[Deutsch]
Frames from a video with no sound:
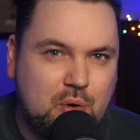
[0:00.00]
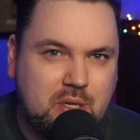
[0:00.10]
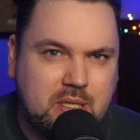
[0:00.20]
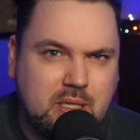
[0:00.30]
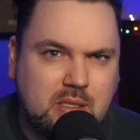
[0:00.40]

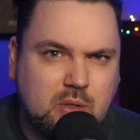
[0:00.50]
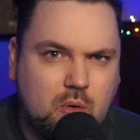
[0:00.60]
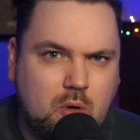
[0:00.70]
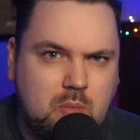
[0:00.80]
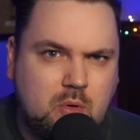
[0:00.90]
Heute geht es
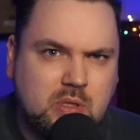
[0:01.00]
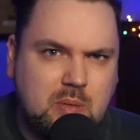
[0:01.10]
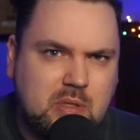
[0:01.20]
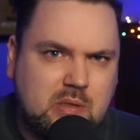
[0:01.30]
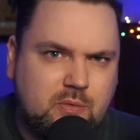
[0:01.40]
um
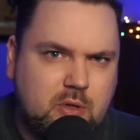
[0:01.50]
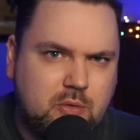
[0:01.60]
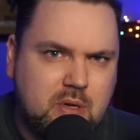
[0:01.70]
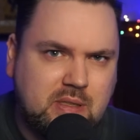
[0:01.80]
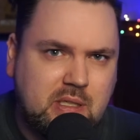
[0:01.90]
unseren besten
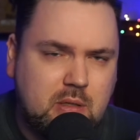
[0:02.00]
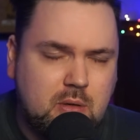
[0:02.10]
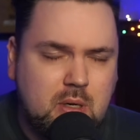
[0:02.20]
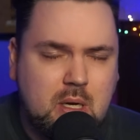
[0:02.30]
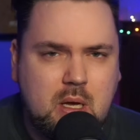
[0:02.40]
Freund Julian Zietlow